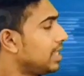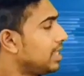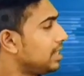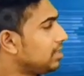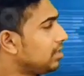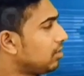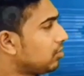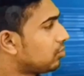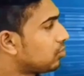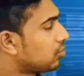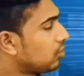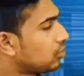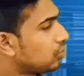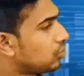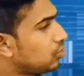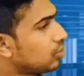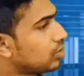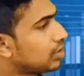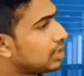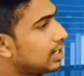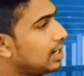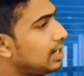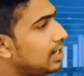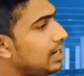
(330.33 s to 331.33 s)
இந்த
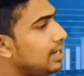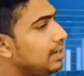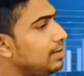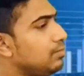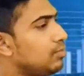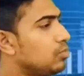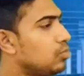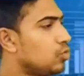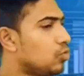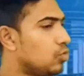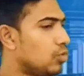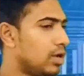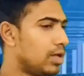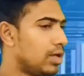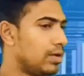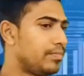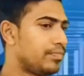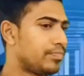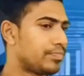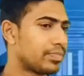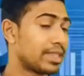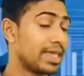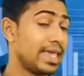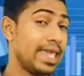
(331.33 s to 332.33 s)
சொத்துக்களின் மூலம்
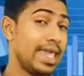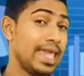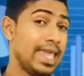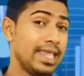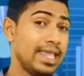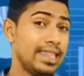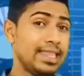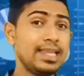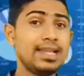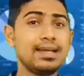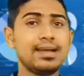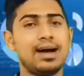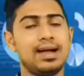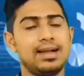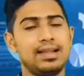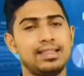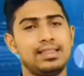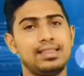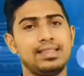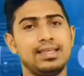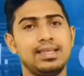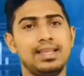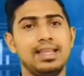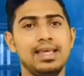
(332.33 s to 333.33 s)

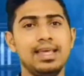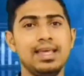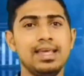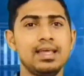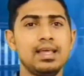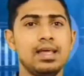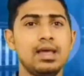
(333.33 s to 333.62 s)
எதிர்காலத்திலே